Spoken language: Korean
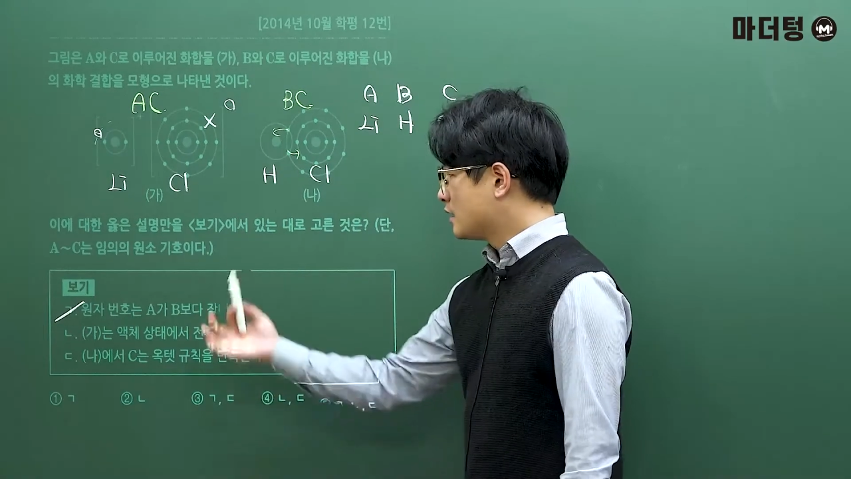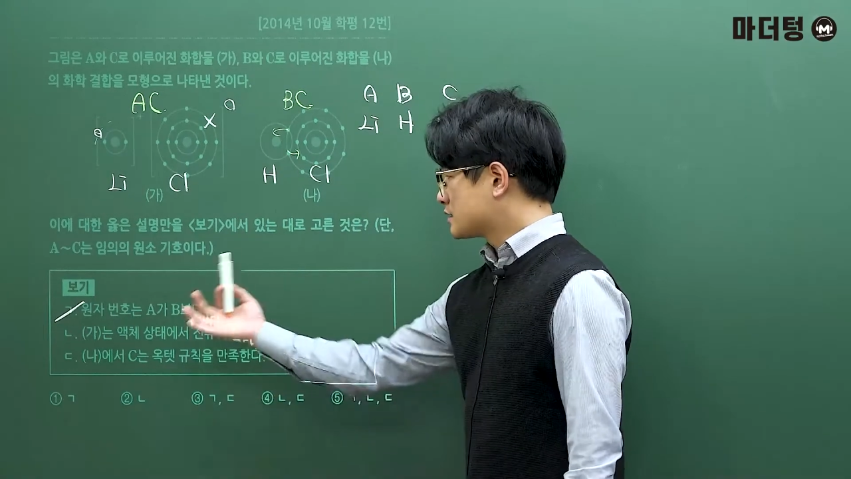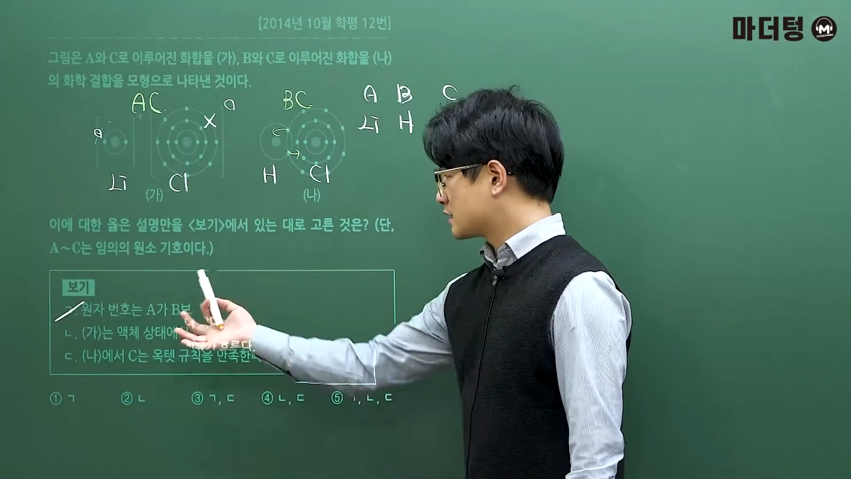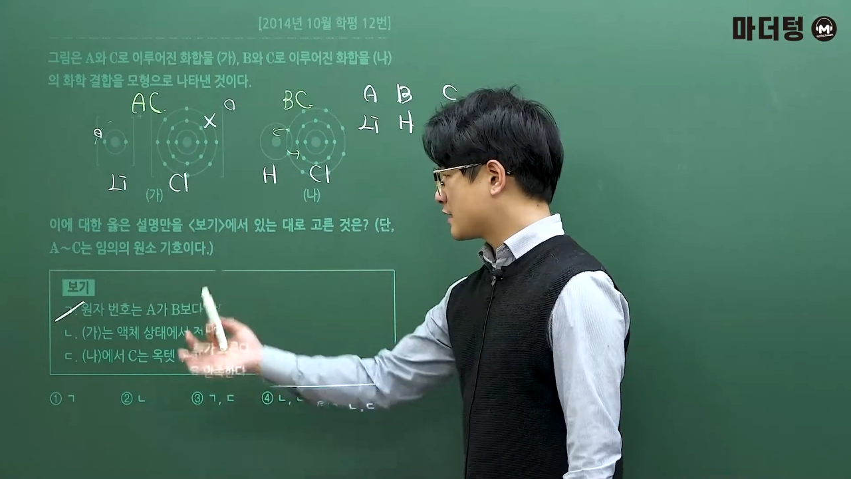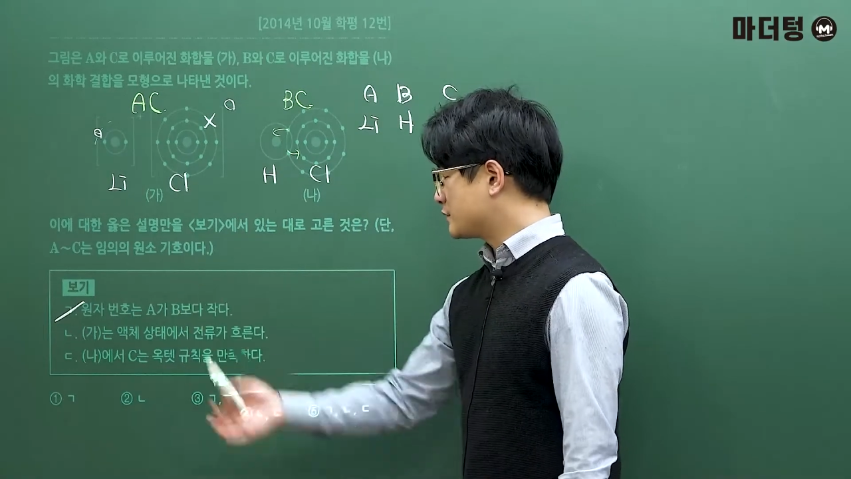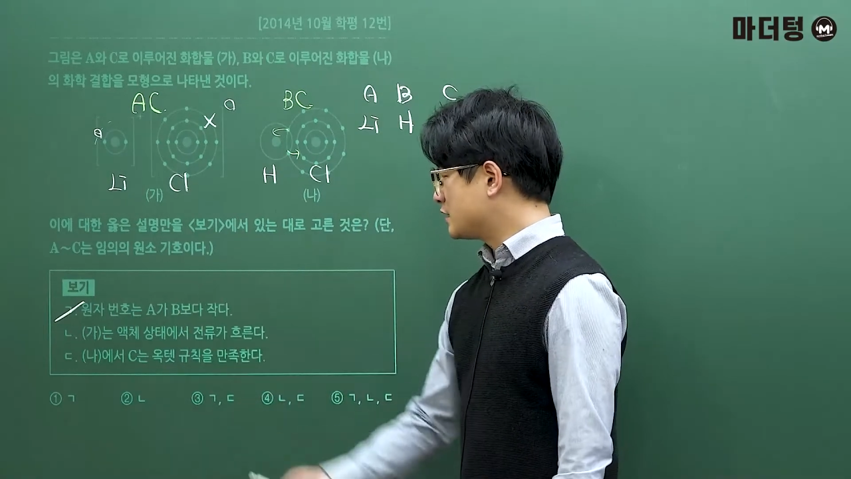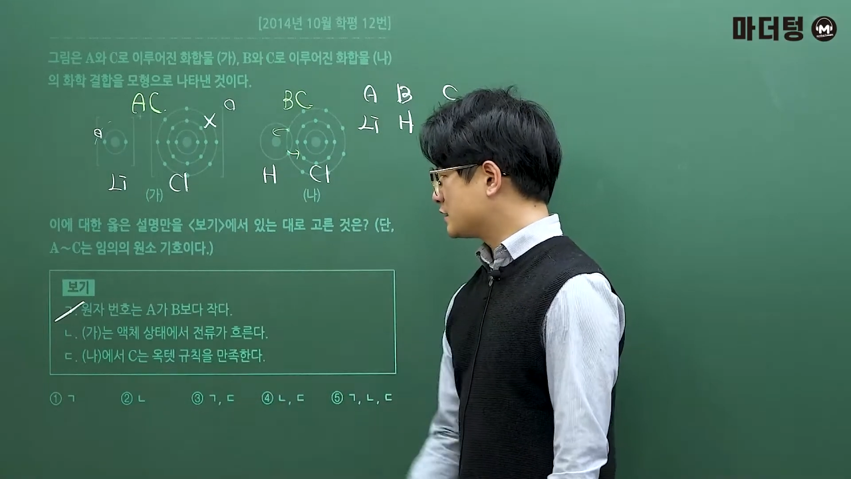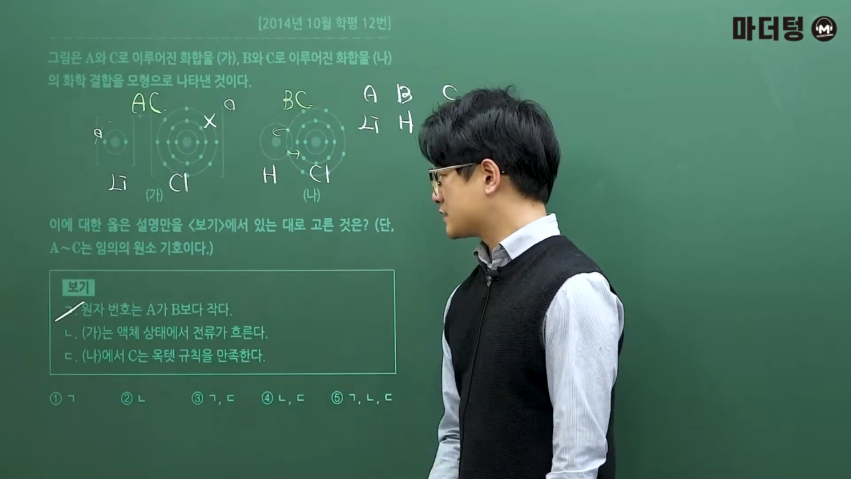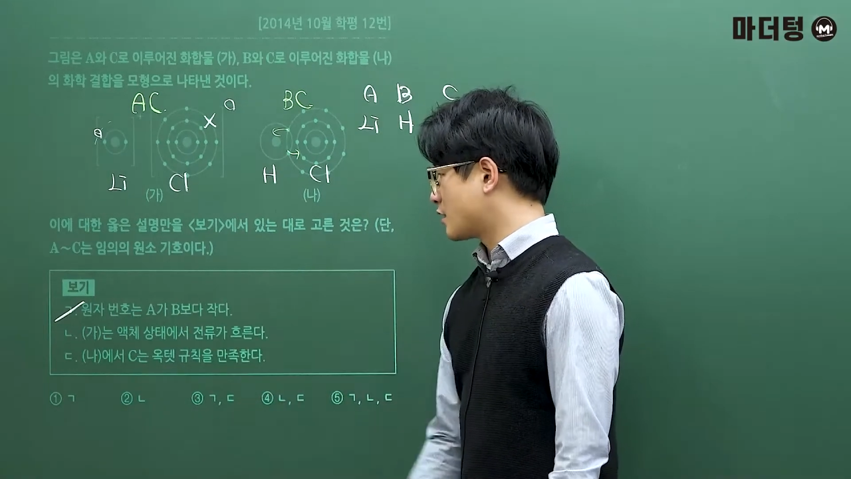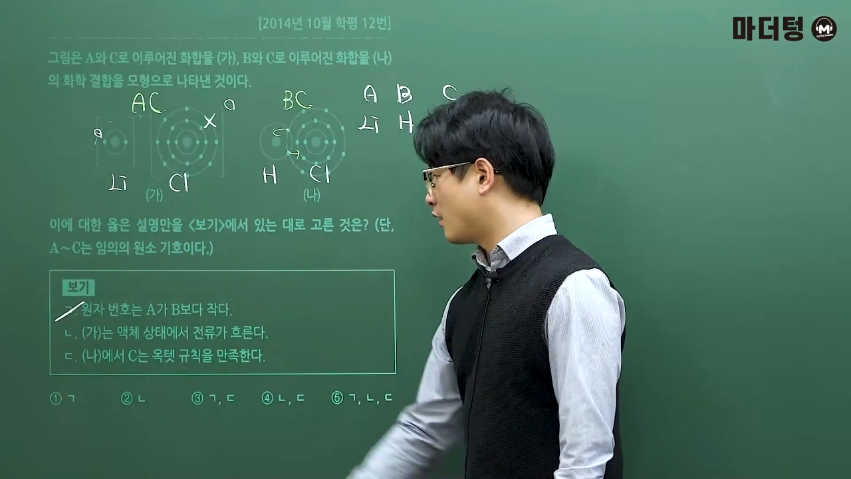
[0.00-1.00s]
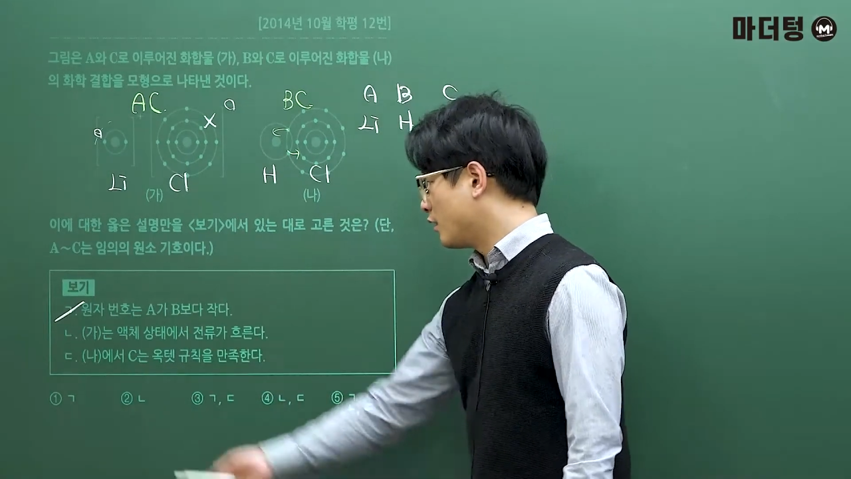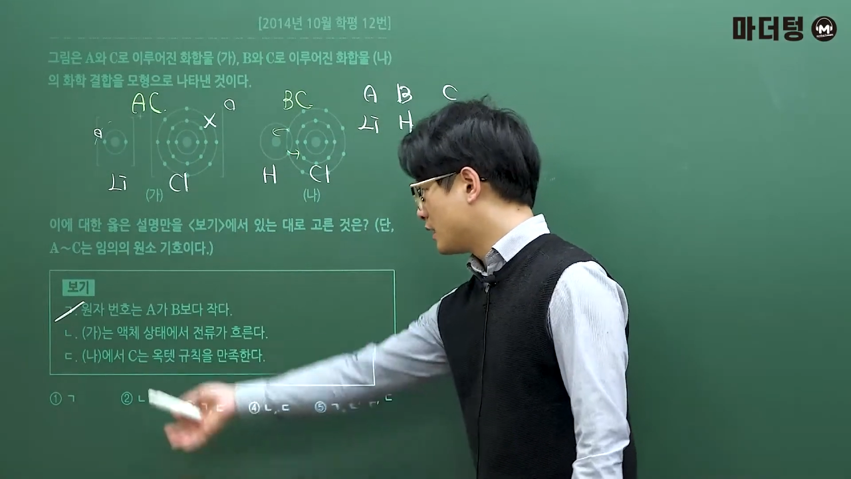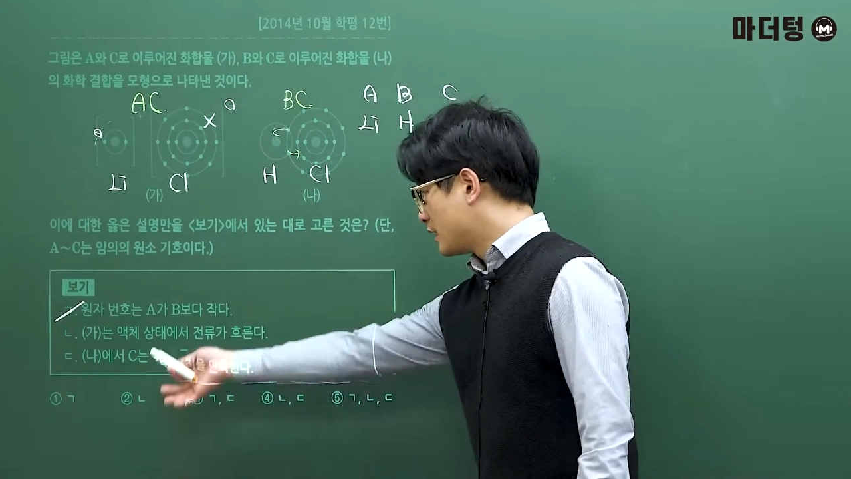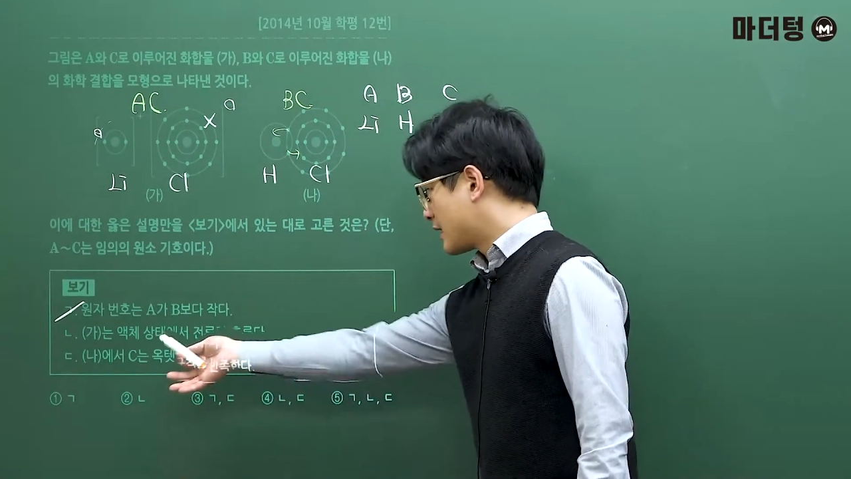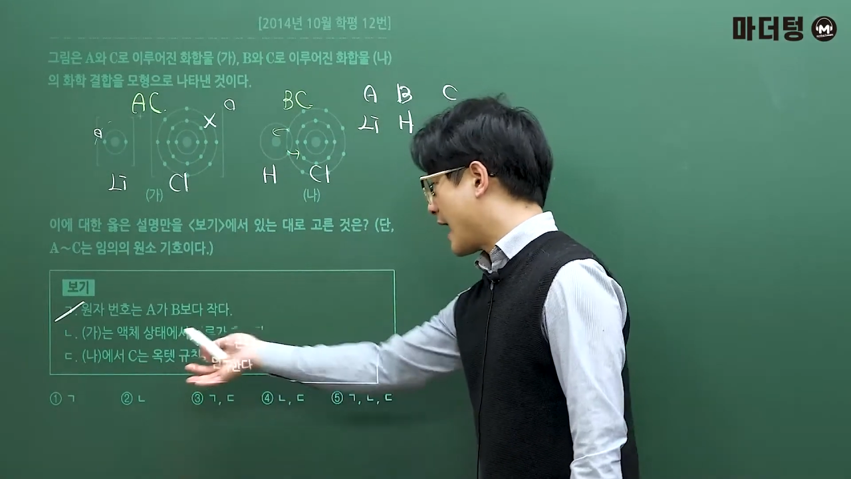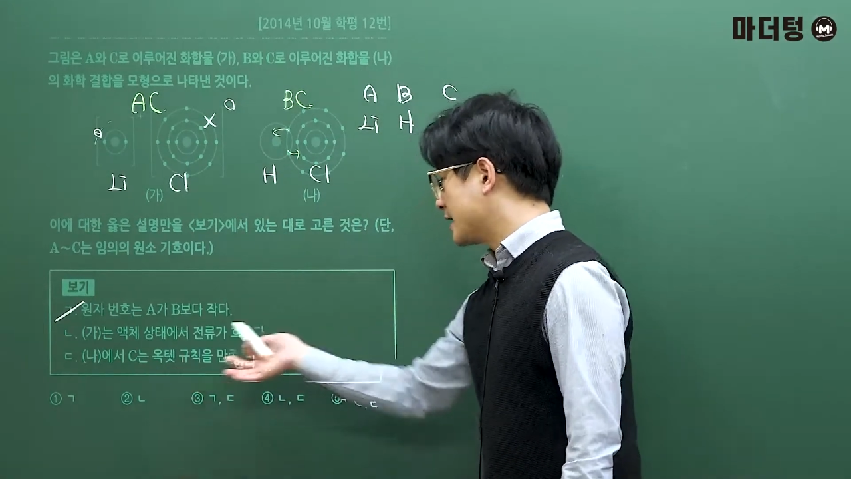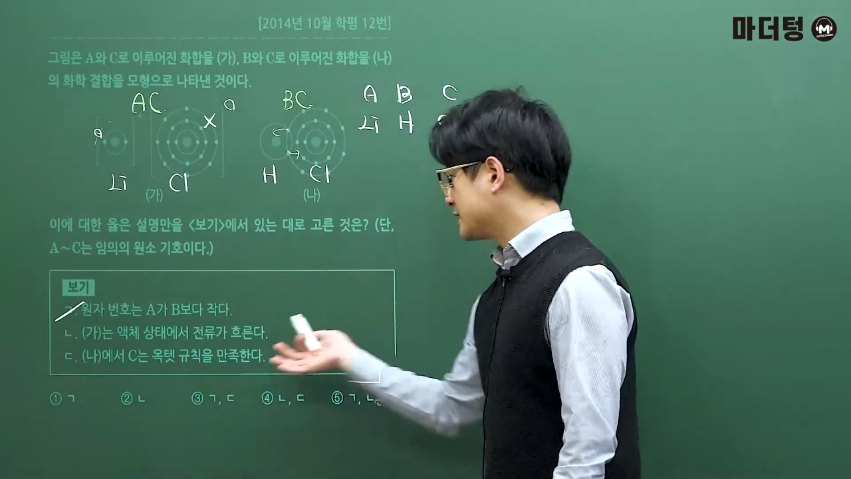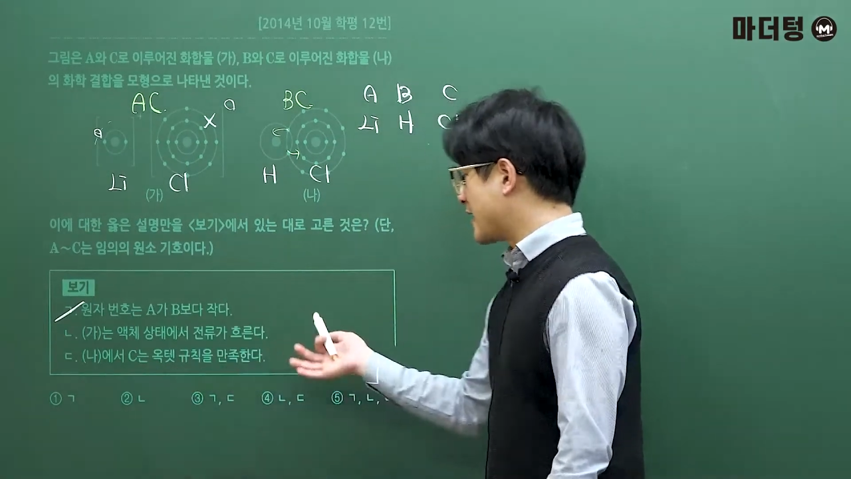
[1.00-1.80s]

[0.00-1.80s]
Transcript: 자, 그 다음 니은에서 가는